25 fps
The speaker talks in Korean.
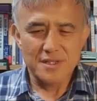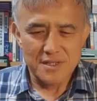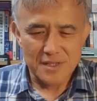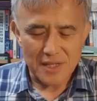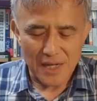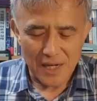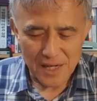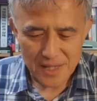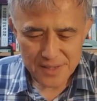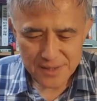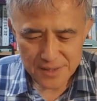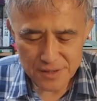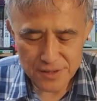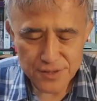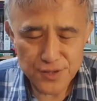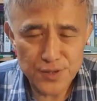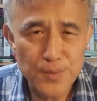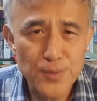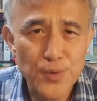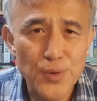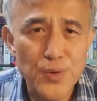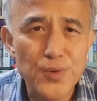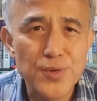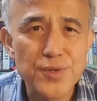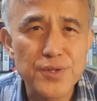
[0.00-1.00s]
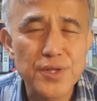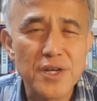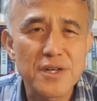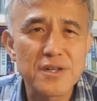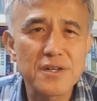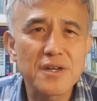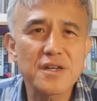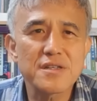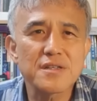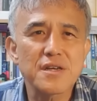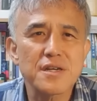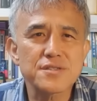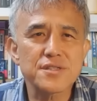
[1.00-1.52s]
달랐을지 모르는데
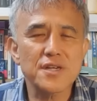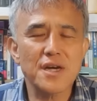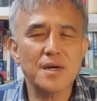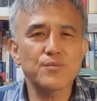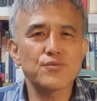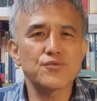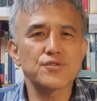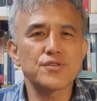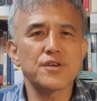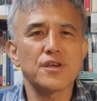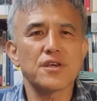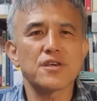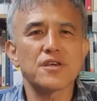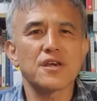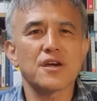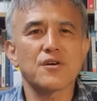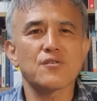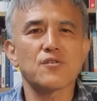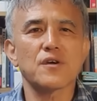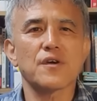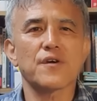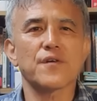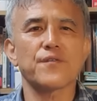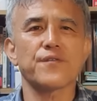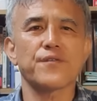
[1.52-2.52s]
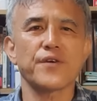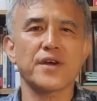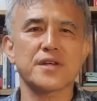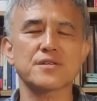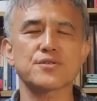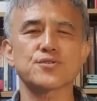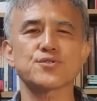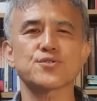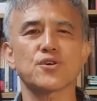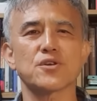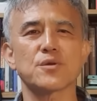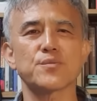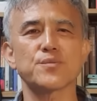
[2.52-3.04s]
그가 그냥 차분히 얘기하고 그냥
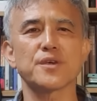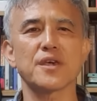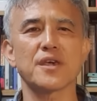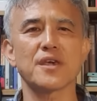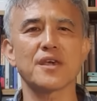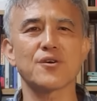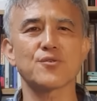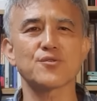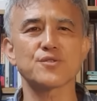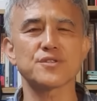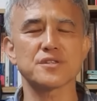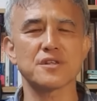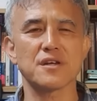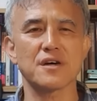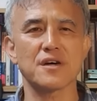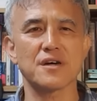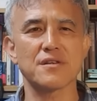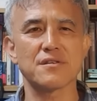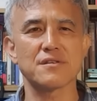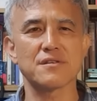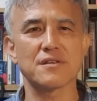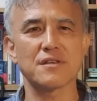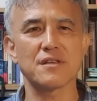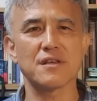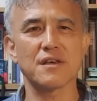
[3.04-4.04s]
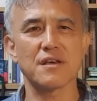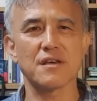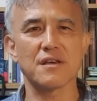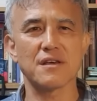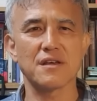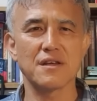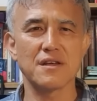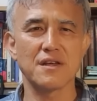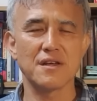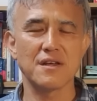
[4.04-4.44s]
팩트처럼 얘기하고 지나갔는데